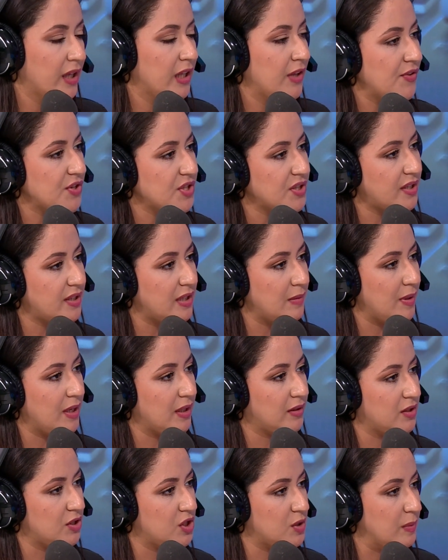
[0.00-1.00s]
كيفاش تقدر
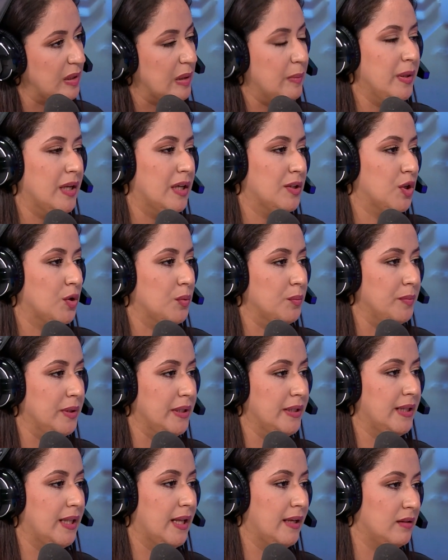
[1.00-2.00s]
بالك تجملي بيناتهم
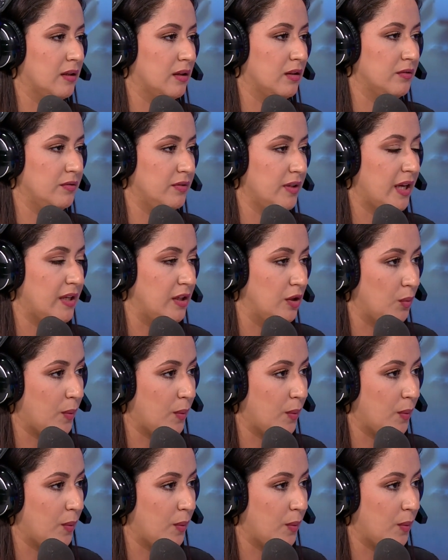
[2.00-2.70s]
بين ثلاثه في ان